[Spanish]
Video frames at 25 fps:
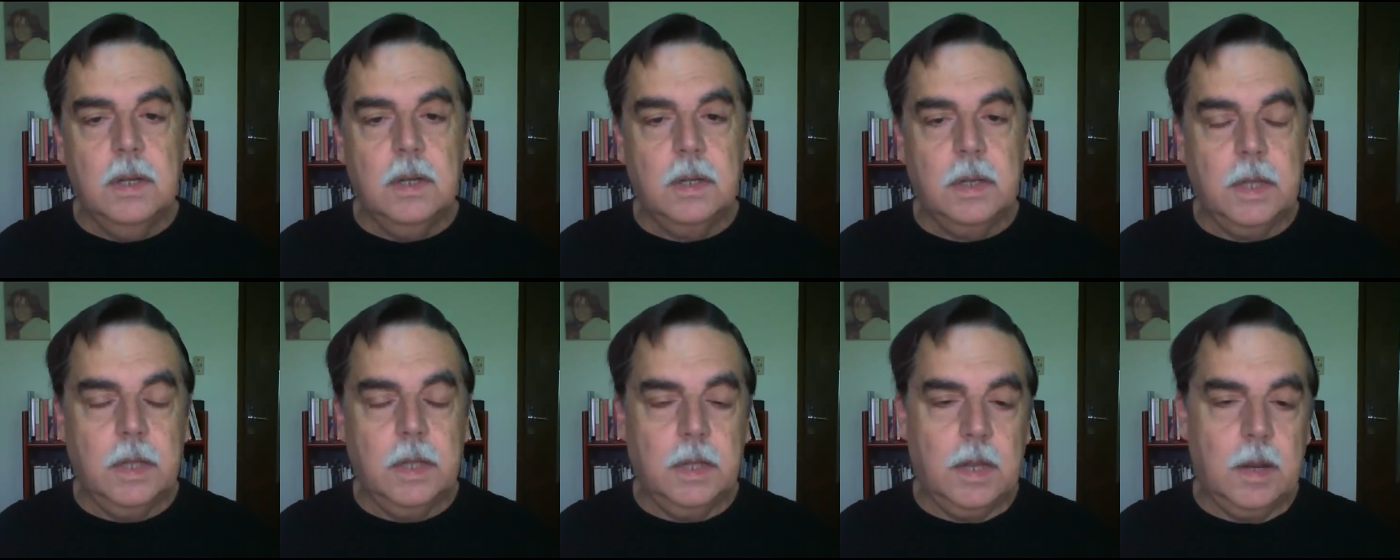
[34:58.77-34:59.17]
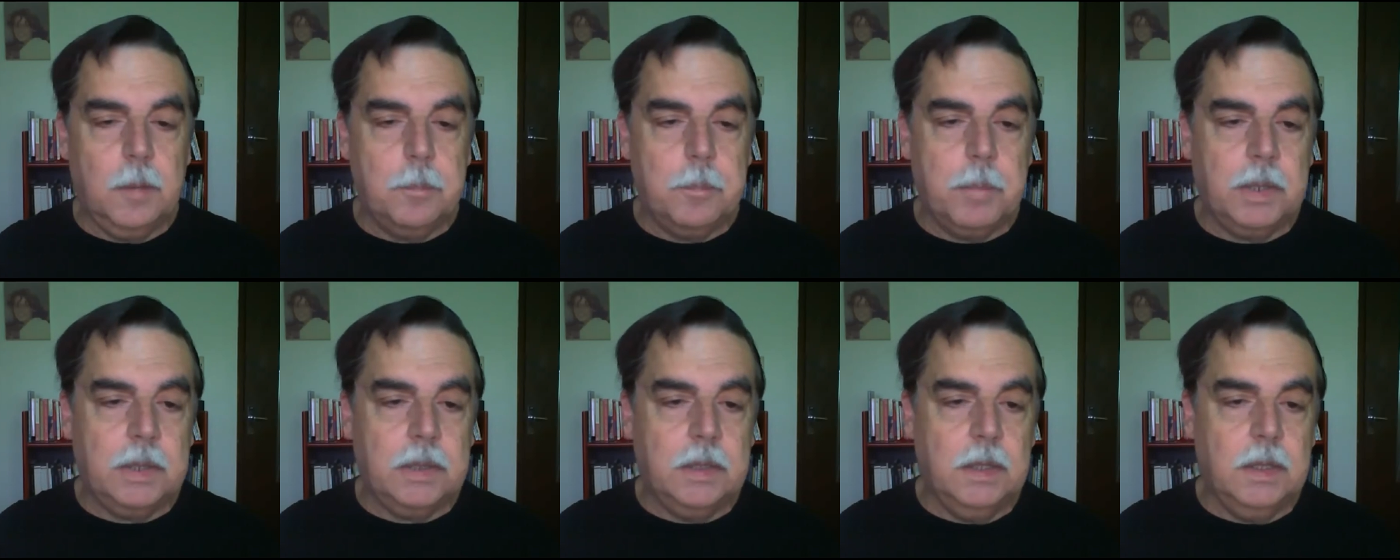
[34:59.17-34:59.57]
que es
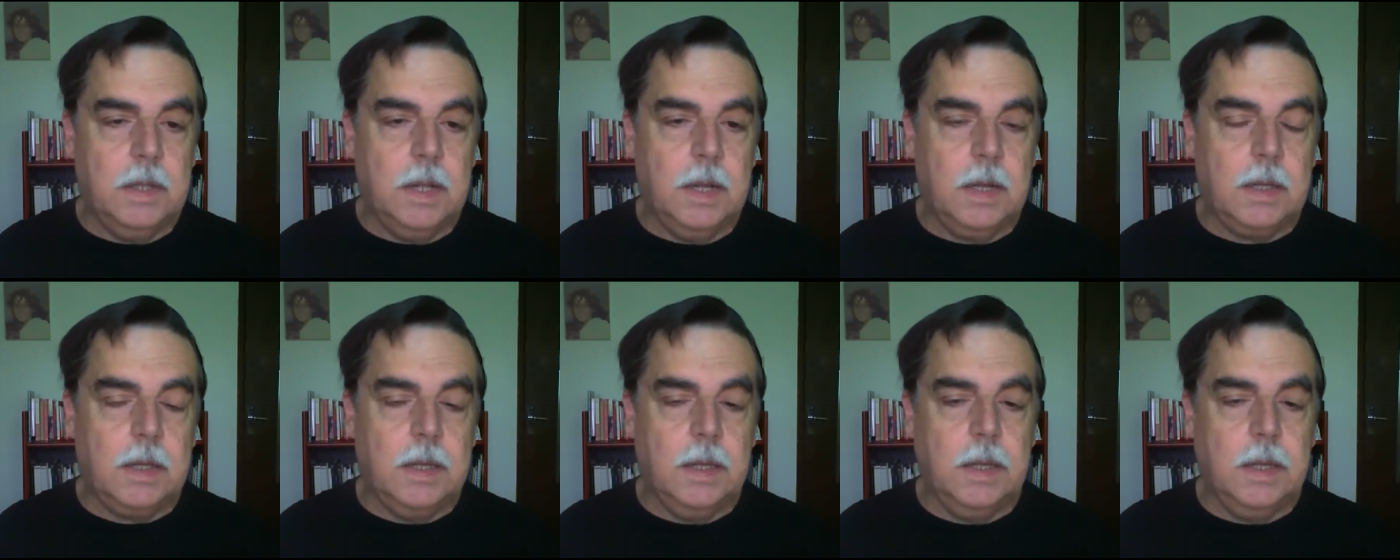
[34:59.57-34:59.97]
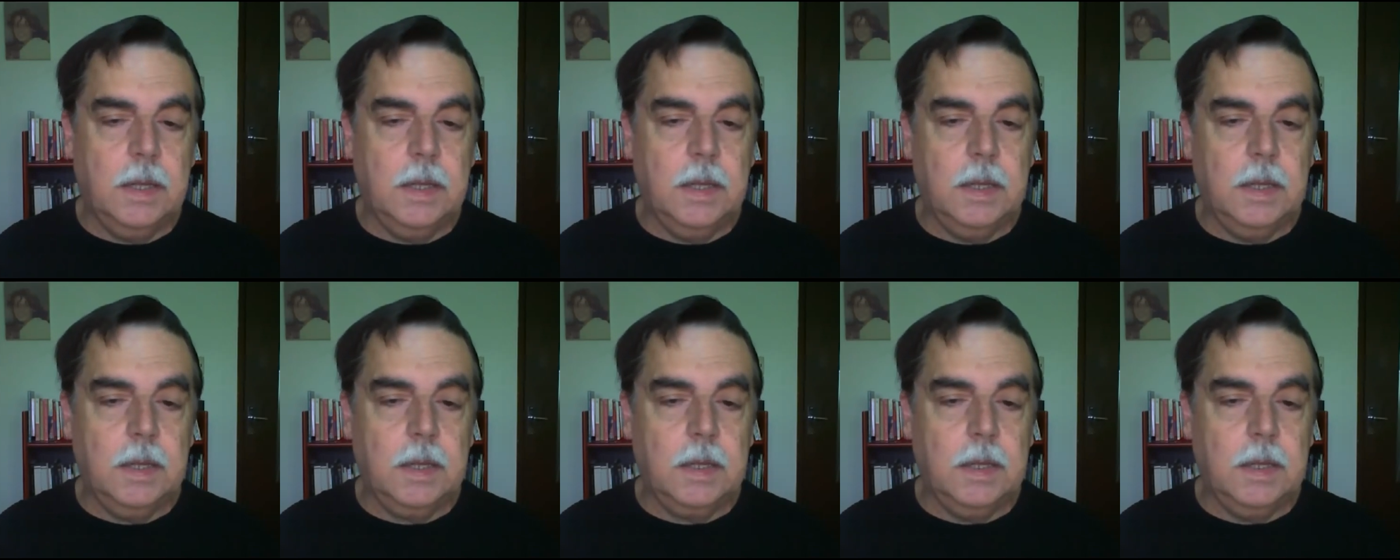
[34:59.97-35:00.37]
la partida
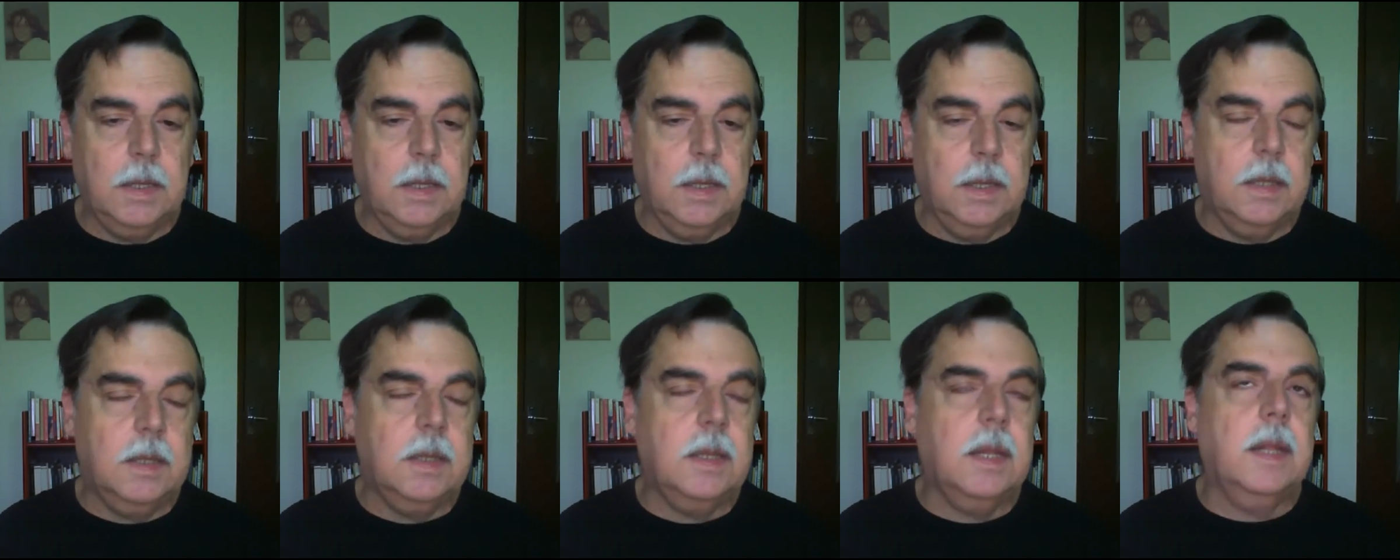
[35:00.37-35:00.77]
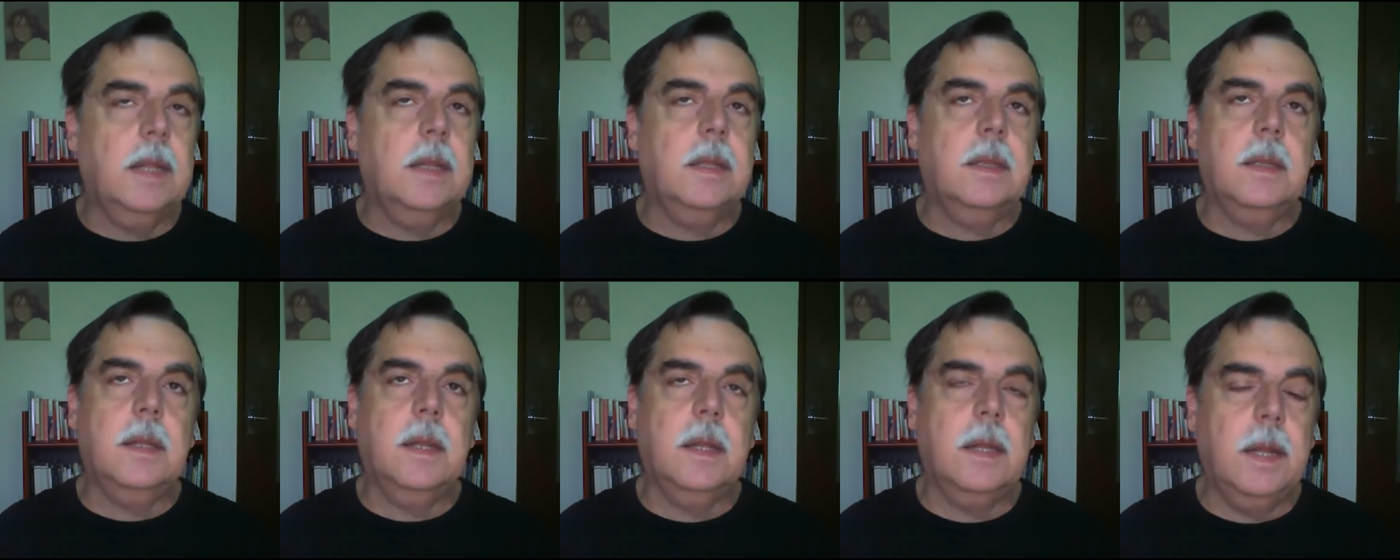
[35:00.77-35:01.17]
que,
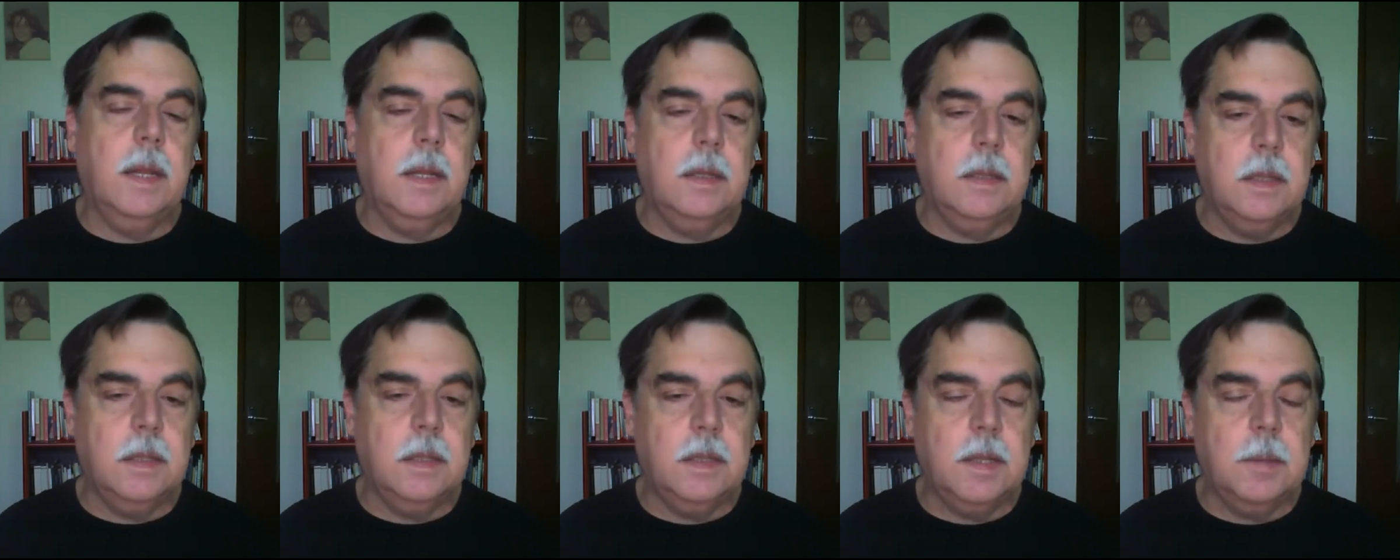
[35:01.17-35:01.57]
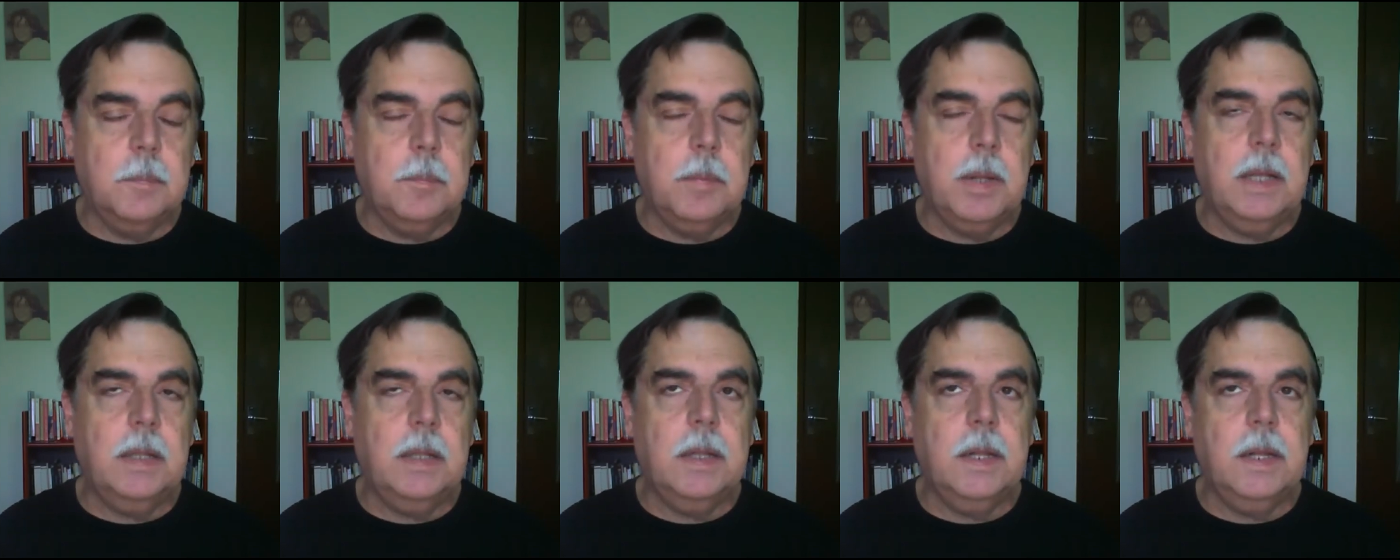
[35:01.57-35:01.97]
es, el
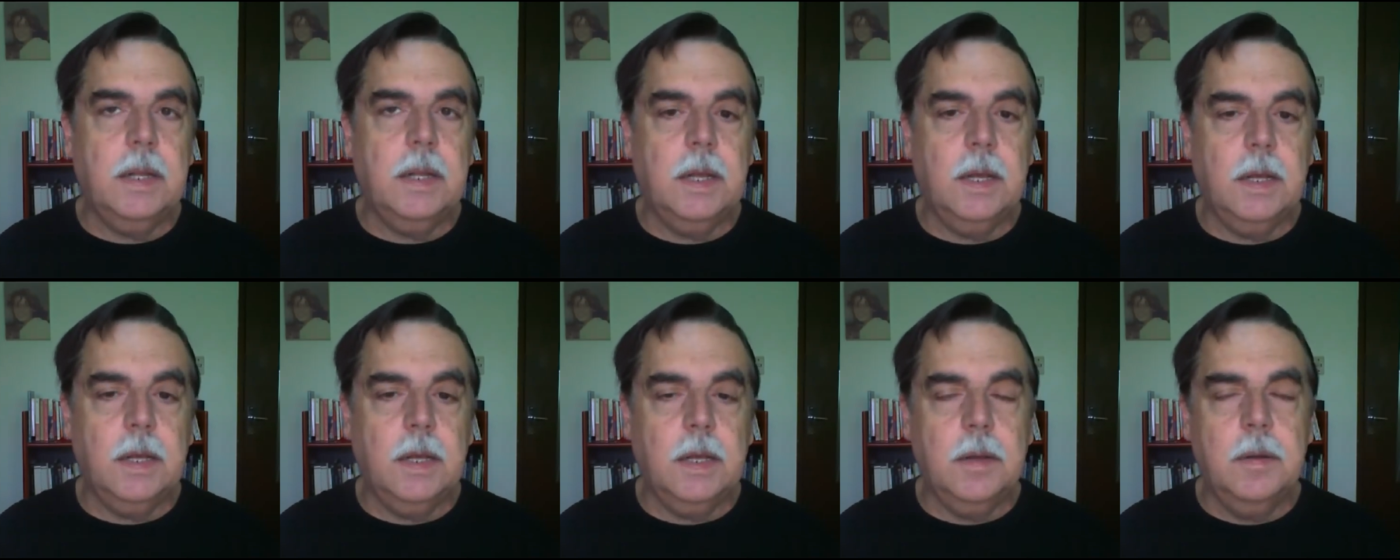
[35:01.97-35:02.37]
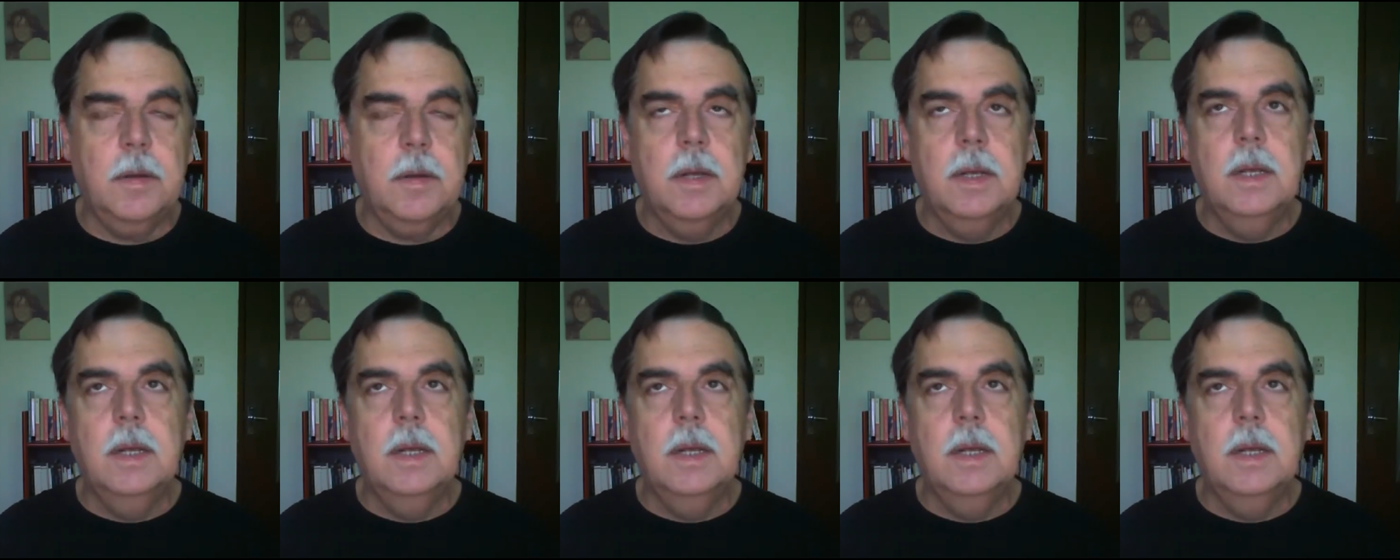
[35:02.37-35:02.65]
sistema de